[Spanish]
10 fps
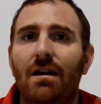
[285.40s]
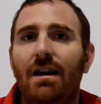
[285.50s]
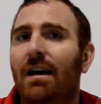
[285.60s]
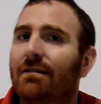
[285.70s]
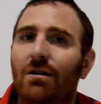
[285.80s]

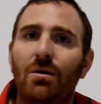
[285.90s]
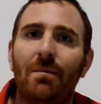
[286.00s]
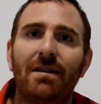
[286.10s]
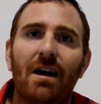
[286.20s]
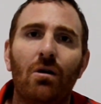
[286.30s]
nada,
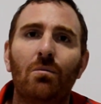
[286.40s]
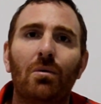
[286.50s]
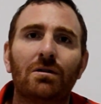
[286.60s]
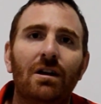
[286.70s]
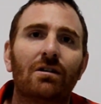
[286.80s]
seguramente algún
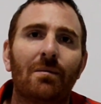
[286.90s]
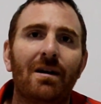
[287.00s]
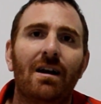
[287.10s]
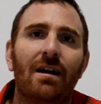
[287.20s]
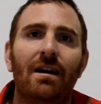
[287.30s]
posteo
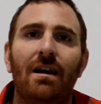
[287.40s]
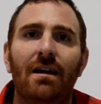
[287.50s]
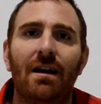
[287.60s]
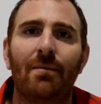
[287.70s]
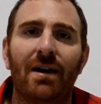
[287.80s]
también en
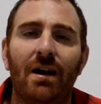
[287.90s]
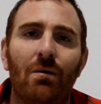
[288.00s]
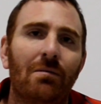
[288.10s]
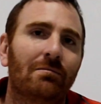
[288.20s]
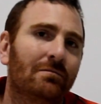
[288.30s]
la, página
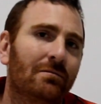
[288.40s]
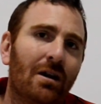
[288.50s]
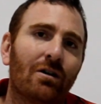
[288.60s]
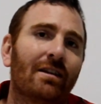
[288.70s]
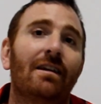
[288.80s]
web.
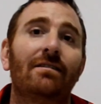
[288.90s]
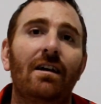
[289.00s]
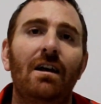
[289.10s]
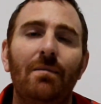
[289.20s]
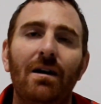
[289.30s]
Acordate de
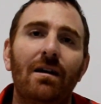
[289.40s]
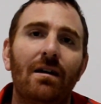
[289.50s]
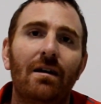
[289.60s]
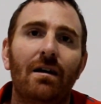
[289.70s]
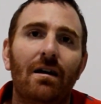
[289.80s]
seguirme
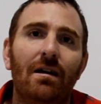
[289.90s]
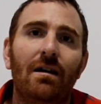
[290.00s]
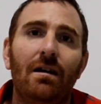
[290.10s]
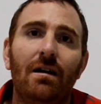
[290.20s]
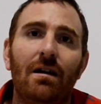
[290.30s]

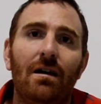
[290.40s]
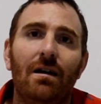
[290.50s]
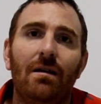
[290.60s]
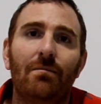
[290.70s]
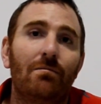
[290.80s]

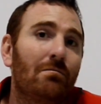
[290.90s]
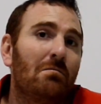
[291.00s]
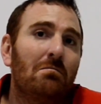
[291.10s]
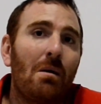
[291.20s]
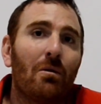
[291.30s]
y
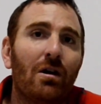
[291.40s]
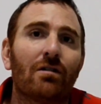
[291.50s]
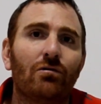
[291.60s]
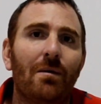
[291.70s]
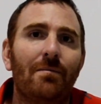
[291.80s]
vamos con el
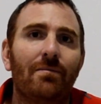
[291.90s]
resumen.